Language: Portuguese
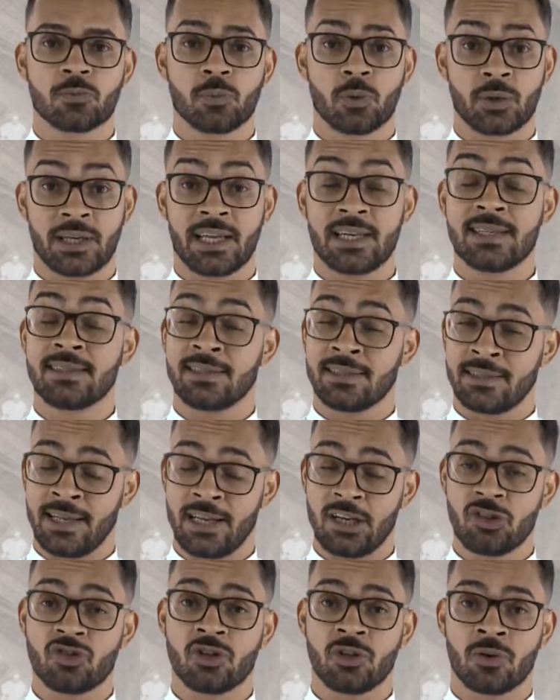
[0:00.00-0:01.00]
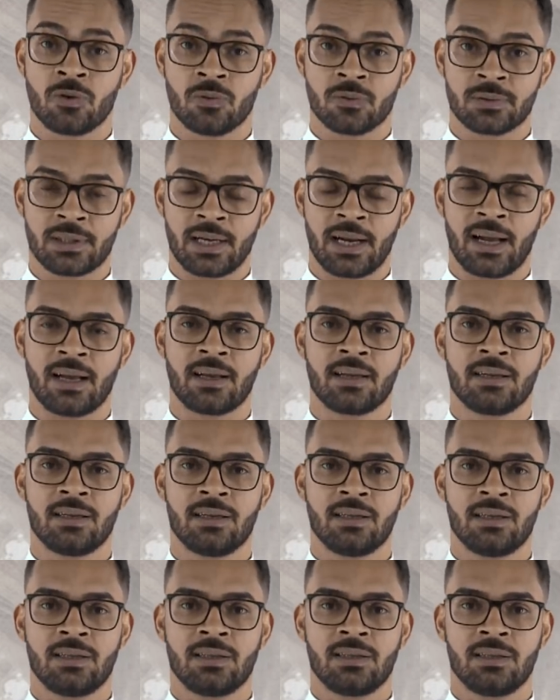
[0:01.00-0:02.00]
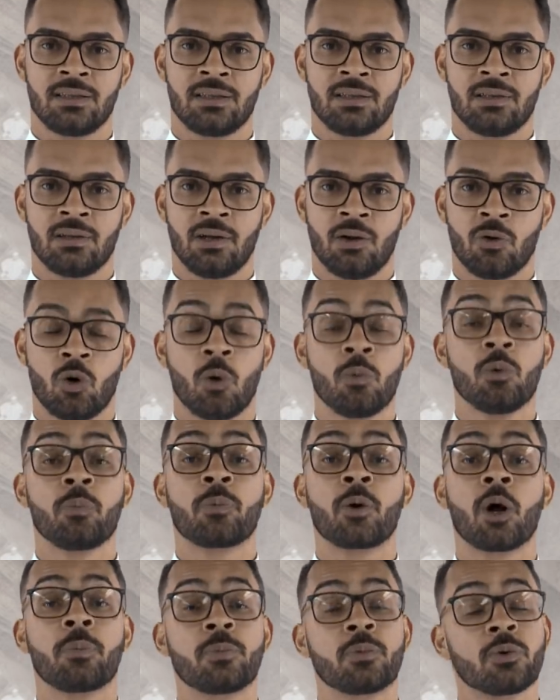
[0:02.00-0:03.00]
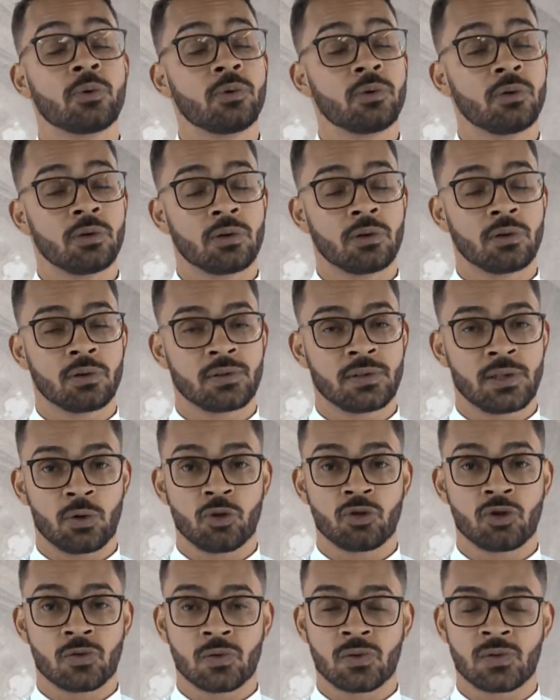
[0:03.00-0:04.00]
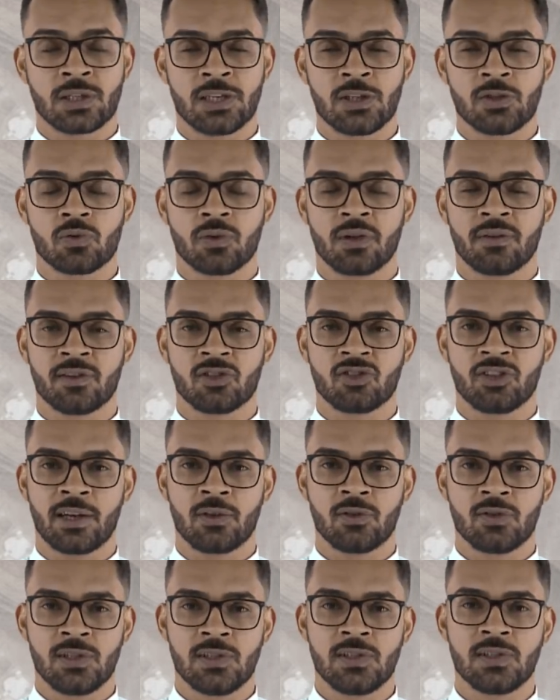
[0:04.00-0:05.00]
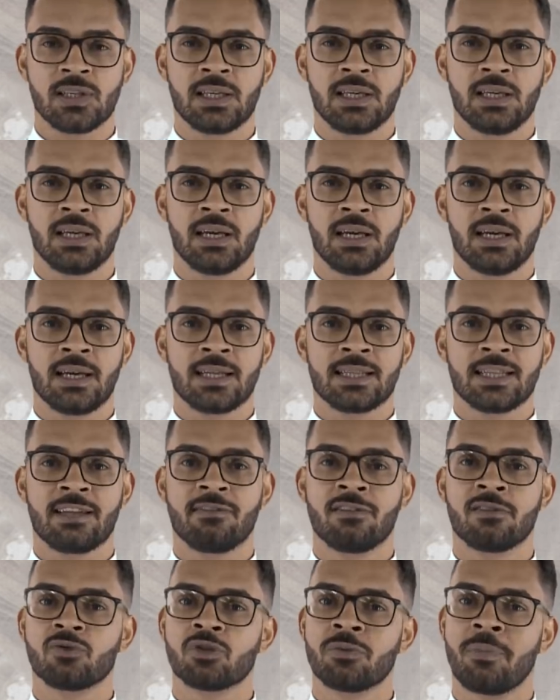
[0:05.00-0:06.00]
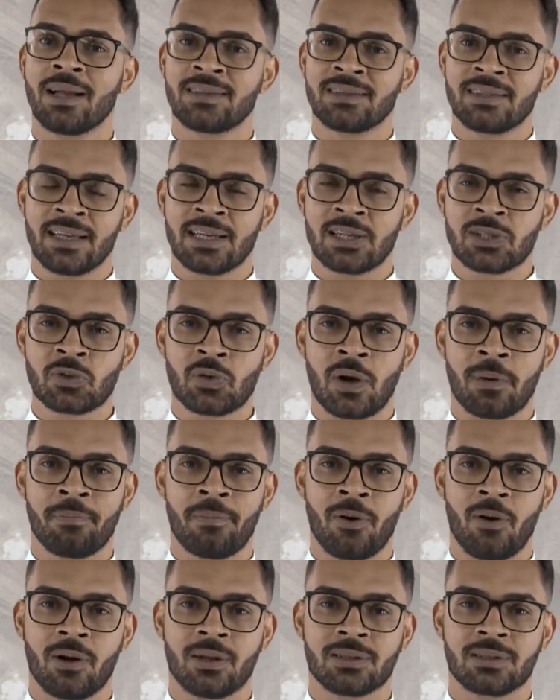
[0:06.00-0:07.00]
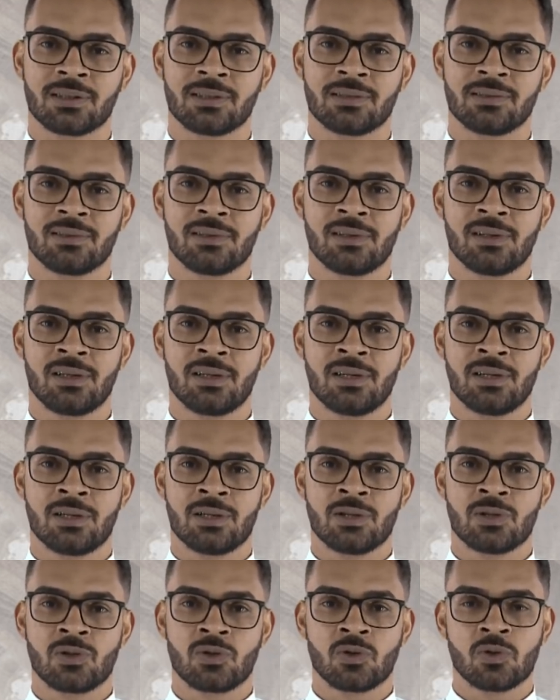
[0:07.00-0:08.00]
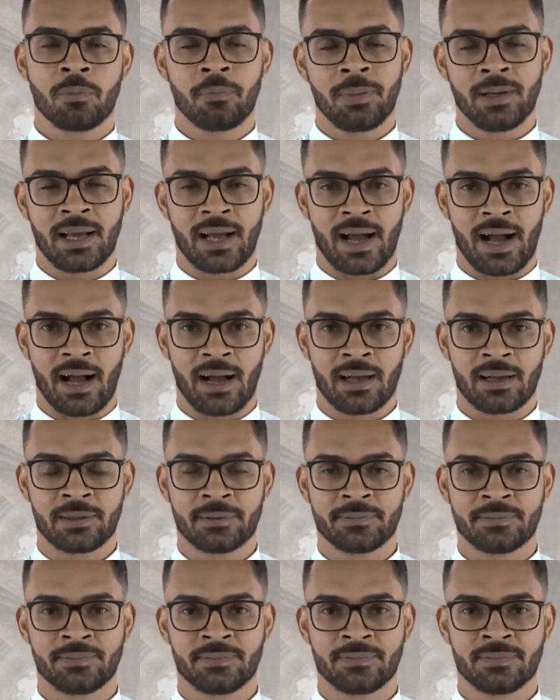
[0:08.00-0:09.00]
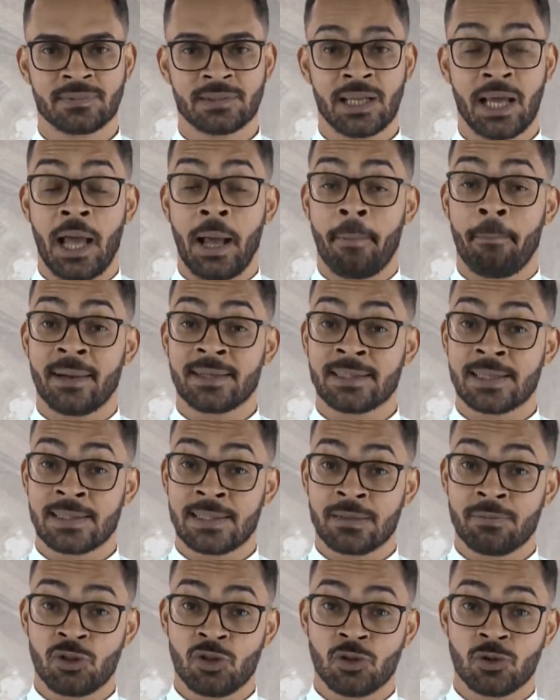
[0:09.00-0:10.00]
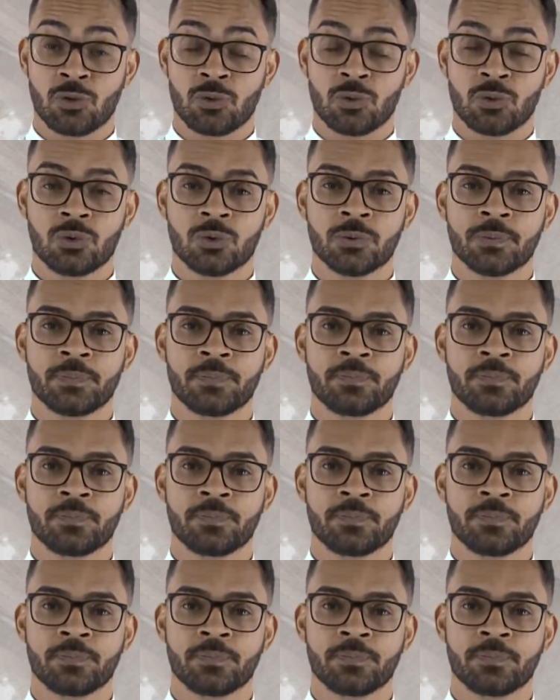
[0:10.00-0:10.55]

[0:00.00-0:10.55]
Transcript: porque ele se deixa encontrar. Como o próprio Senhor Jesus Cristo no Evangelho diz que devemos bater a sua porta, suplicar, mas acima de tudo,